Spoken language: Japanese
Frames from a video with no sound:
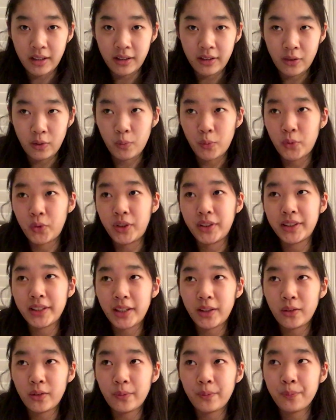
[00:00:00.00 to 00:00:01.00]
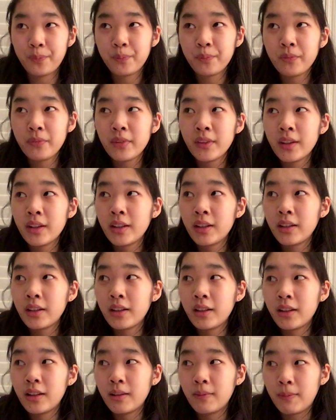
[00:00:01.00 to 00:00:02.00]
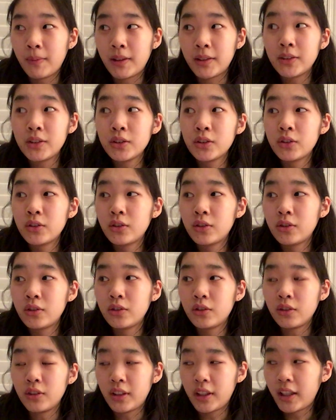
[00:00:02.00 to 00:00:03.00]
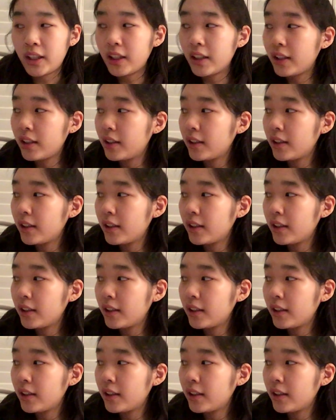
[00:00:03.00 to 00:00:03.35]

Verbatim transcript: て思うんですけどまあちょっとね